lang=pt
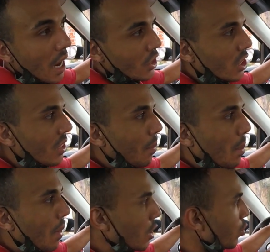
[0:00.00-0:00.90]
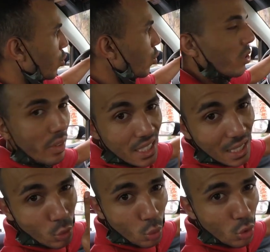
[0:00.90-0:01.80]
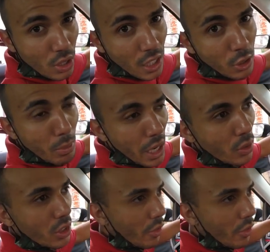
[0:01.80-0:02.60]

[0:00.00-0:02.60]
A gente tá preparando tudo e vai dar tudo certo, mano.